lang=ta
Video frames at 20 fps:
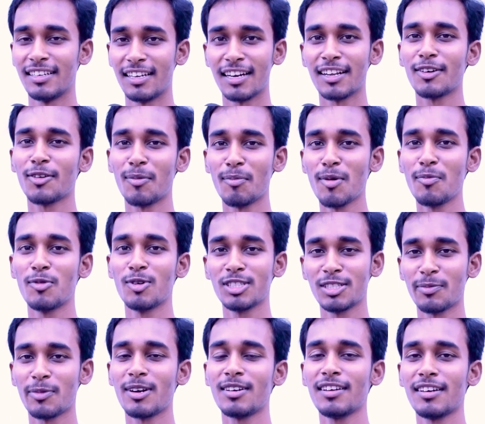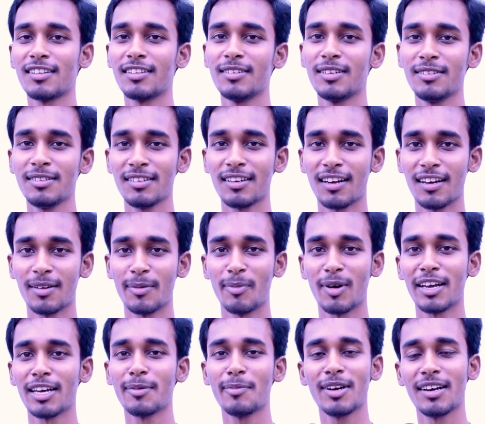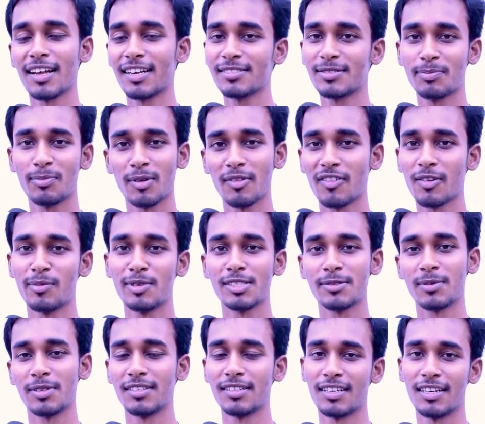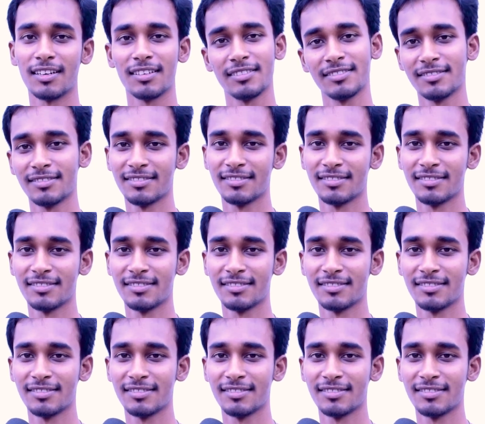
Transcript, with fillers: எனக்கு ரொம்ப பிடிச்ச பாட்டு அது பயங்கரமாக டான்ஸ் பர்ஃபார்மன்ஸ் பண்ணியிருக்கேன்